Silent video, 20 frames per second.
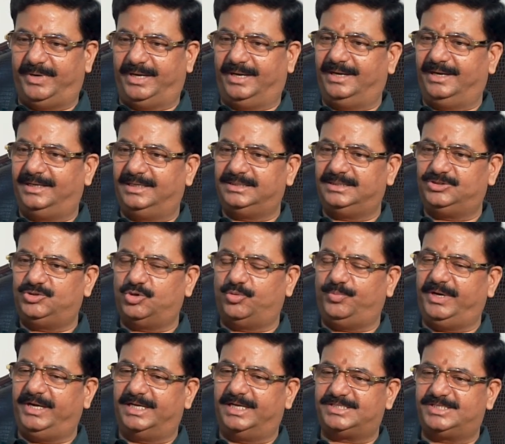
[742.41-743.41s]
में जो भी
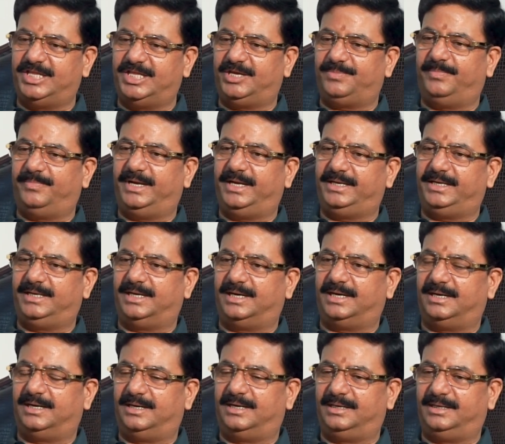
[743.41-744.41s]
नज़दीक में या
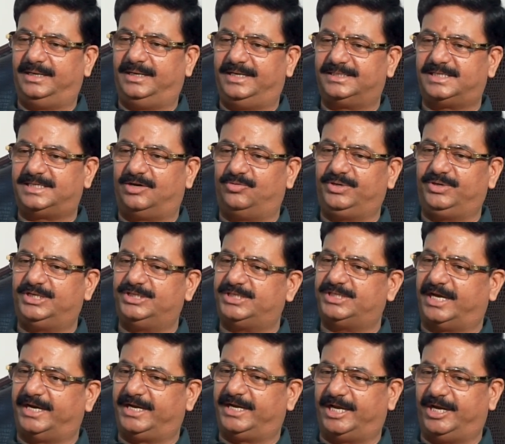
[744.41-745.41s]
ऐसा उनकी
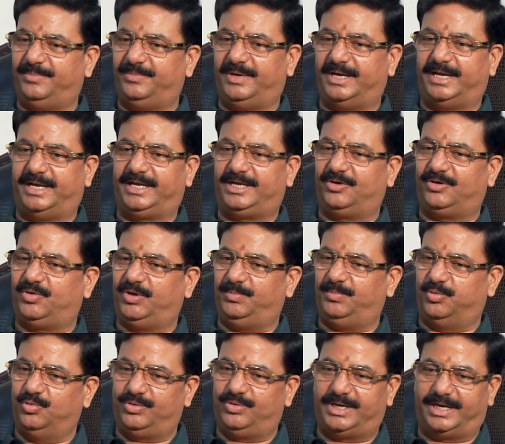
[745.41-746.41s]
जानकारी में आए कि कोई
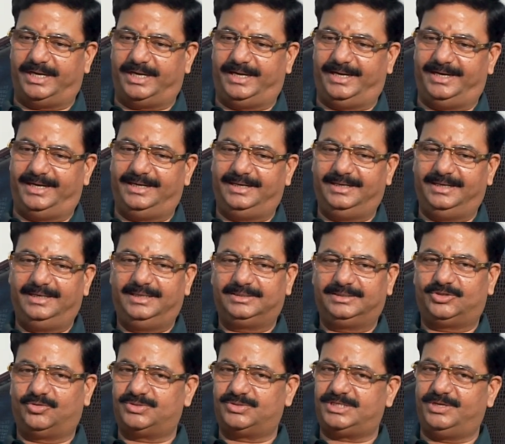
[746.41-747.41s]
भूखा है
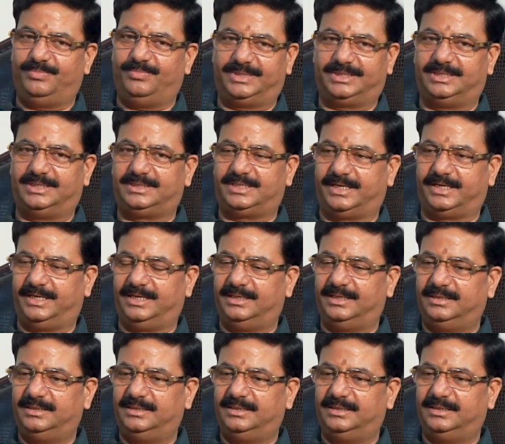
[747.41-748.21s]
तो उसकी मदद करें